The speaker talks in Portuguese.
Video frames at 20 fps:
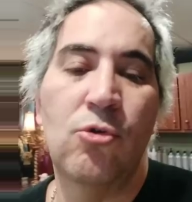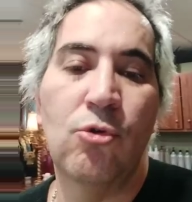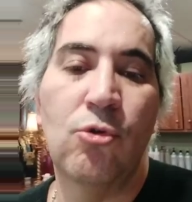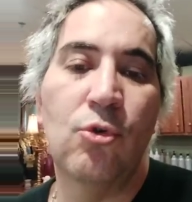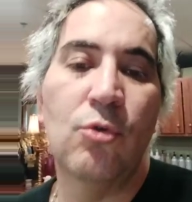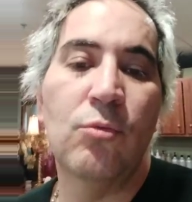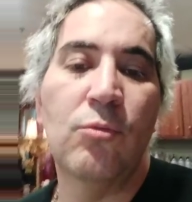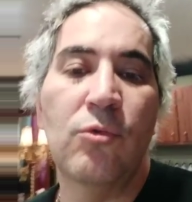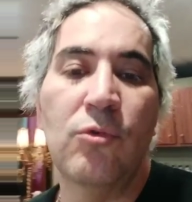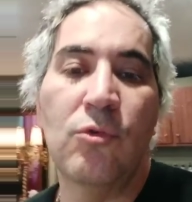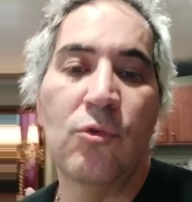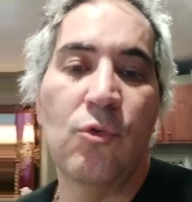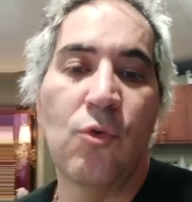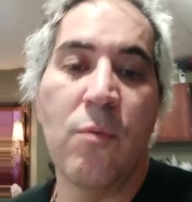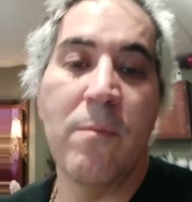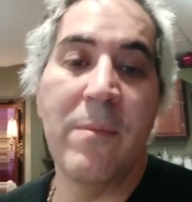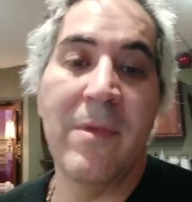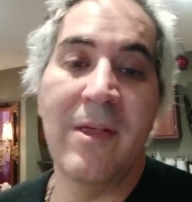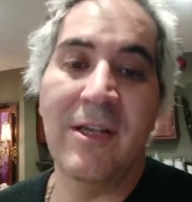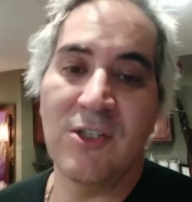todo mundo
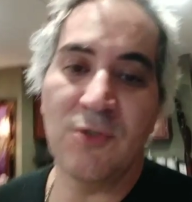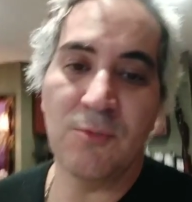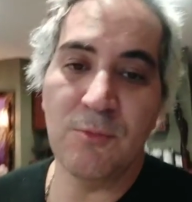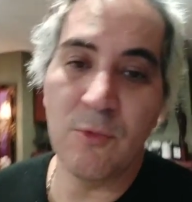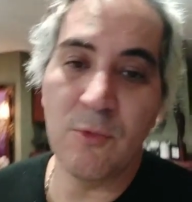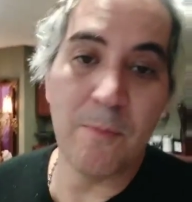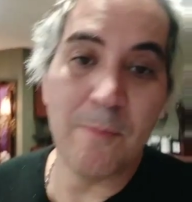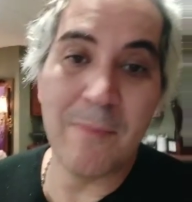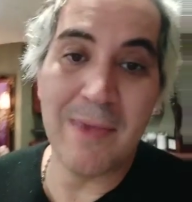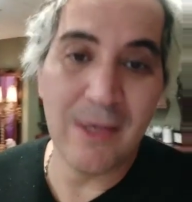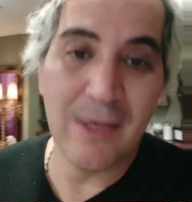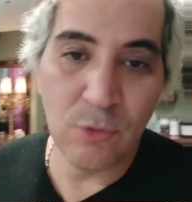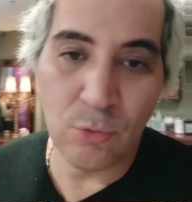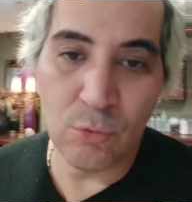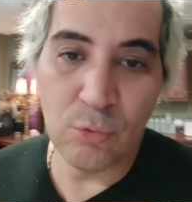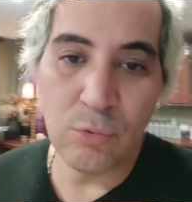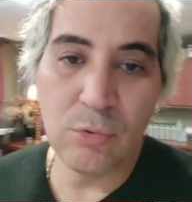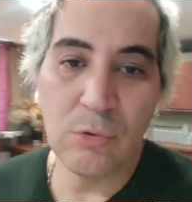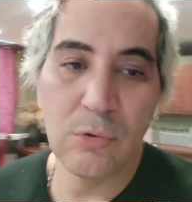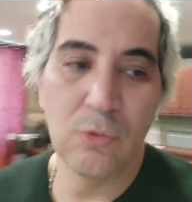com o mesmo
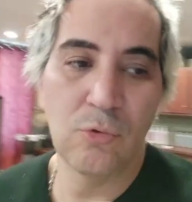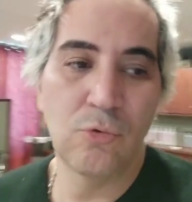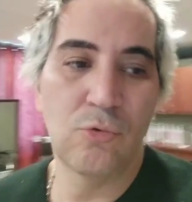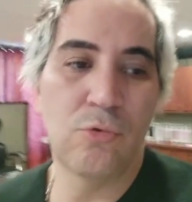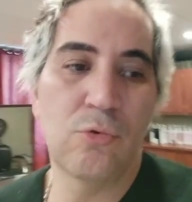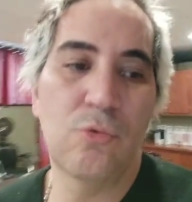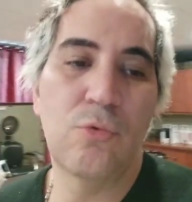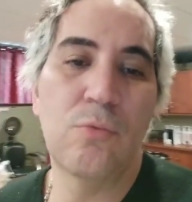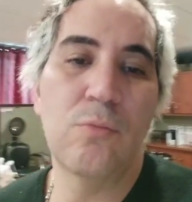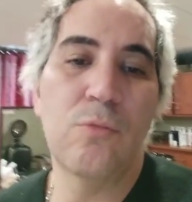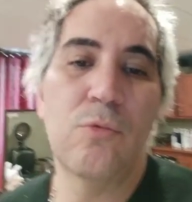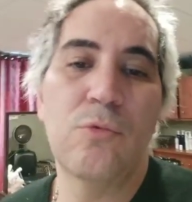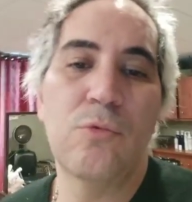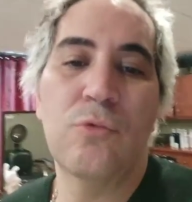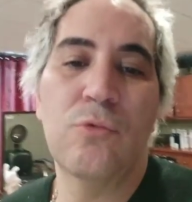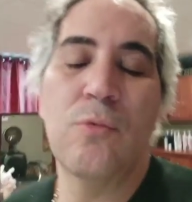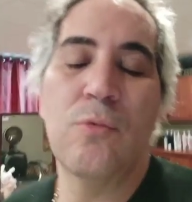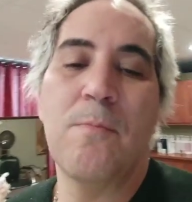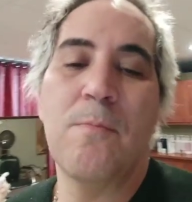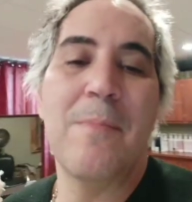medo, todo
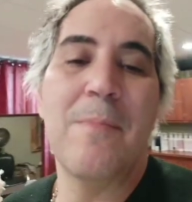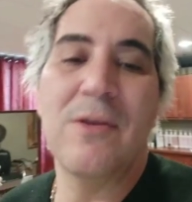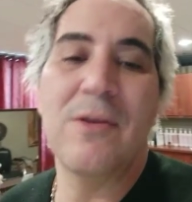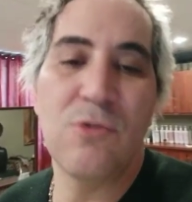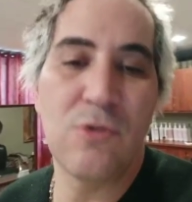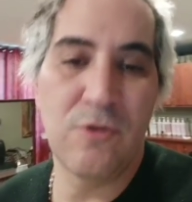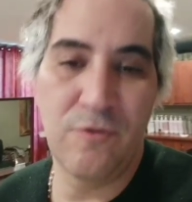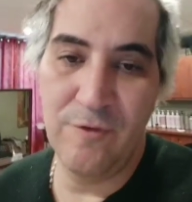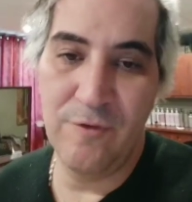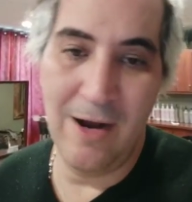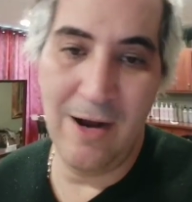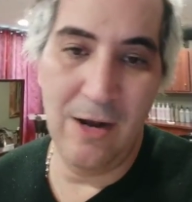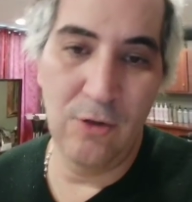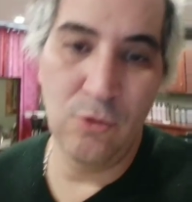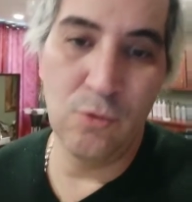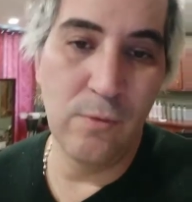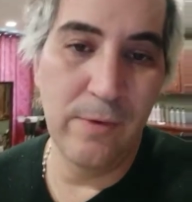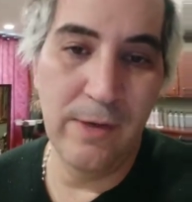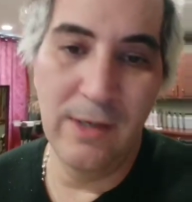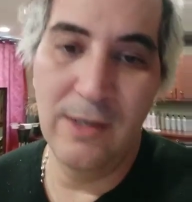mundo medo de ficar
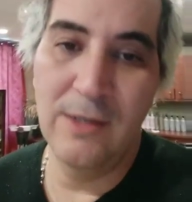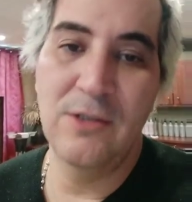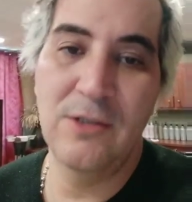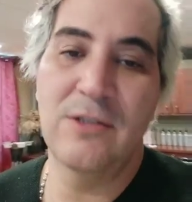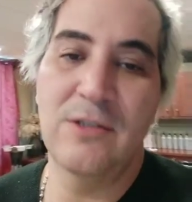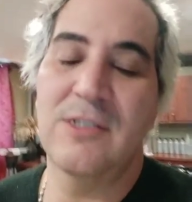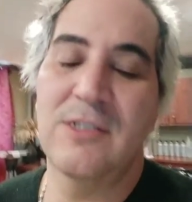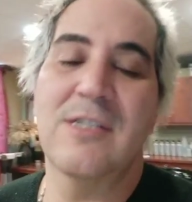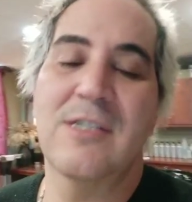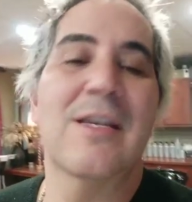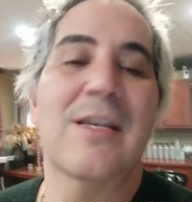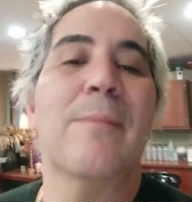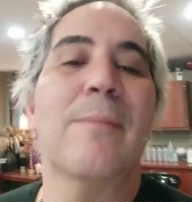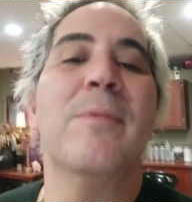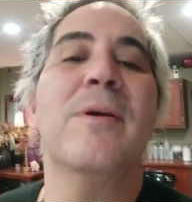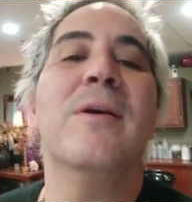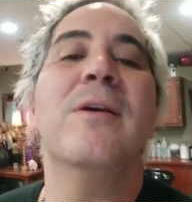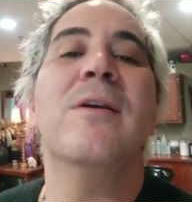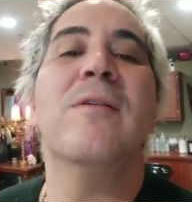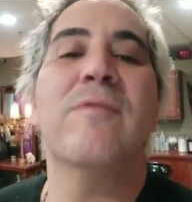doente, de se
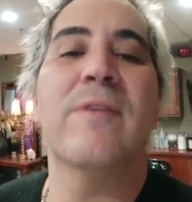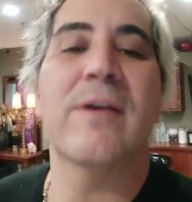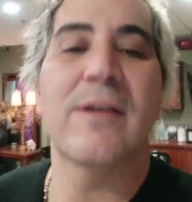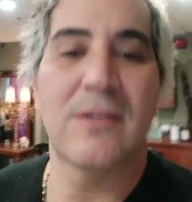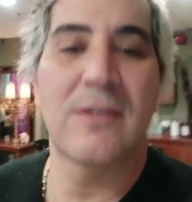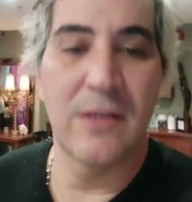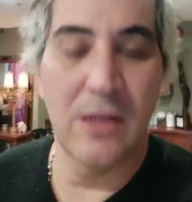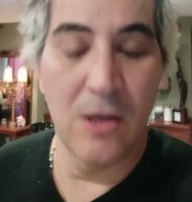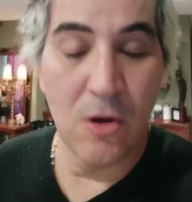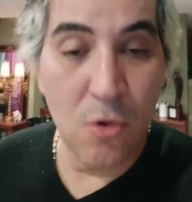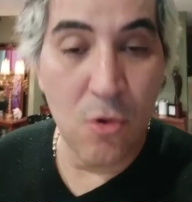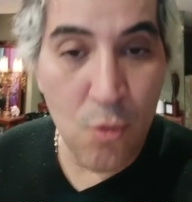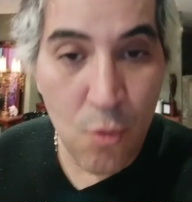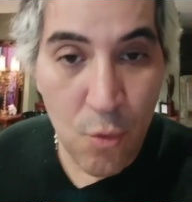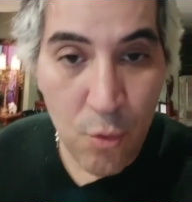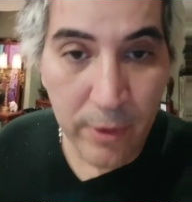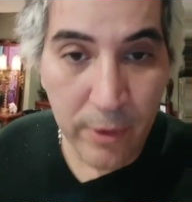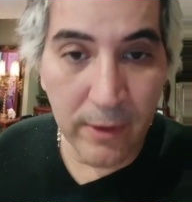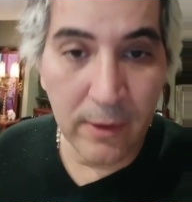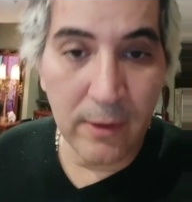saber que vai ter
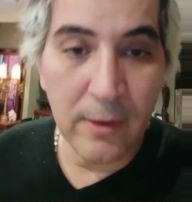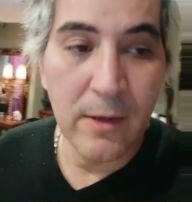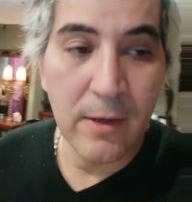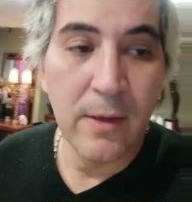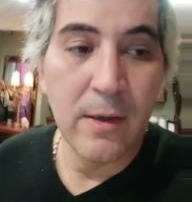cura.